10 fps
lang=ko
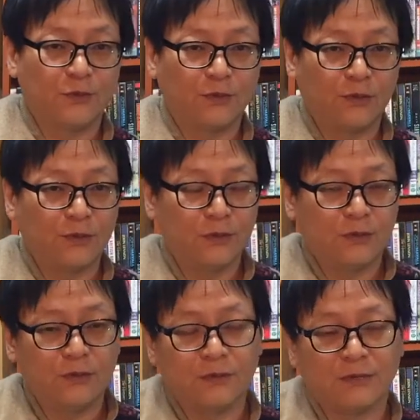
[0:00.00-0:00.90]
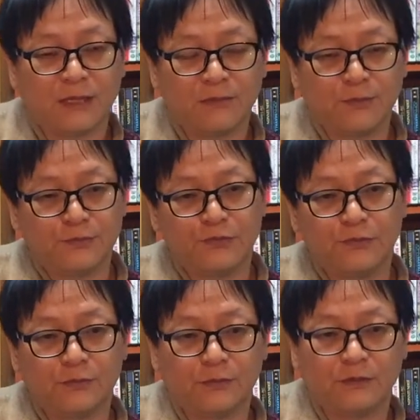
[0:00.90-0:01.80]
그런
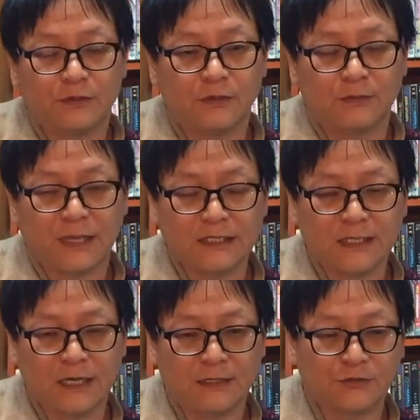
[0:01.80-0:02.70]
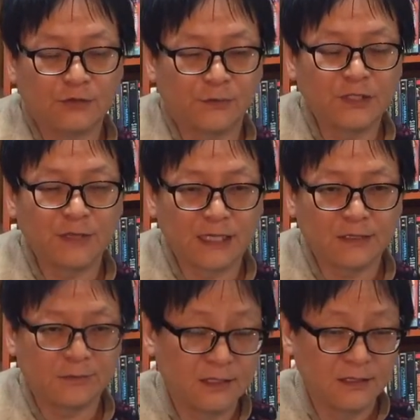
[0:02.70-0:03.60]
방법도 뭐 배제할 수는 없지만